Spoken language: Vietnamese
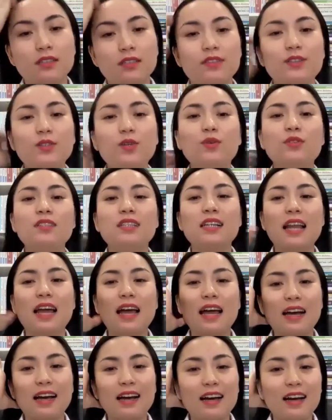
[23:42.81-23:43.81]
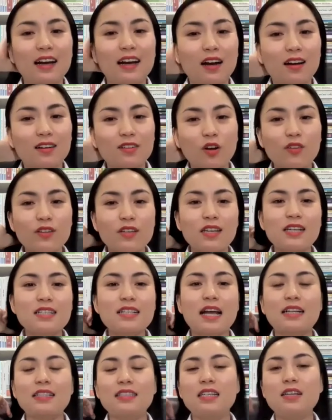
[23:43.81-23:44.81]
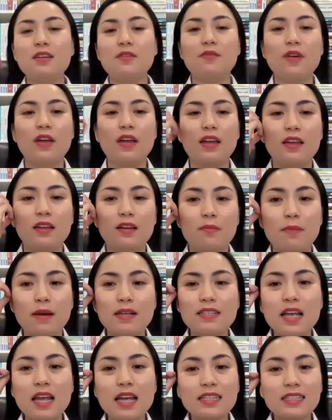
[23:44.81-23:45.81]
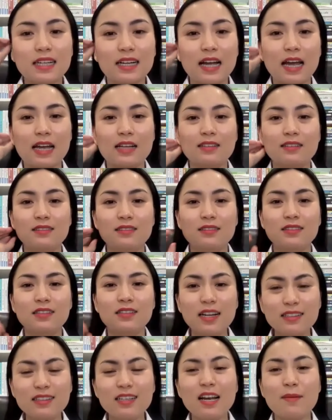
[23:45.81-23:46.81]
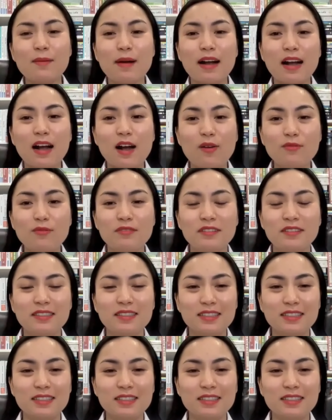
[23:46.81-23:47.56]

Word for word: ví dụ như là ờ, có những cái giá trị về magie chẳng hạn gần như là bằng không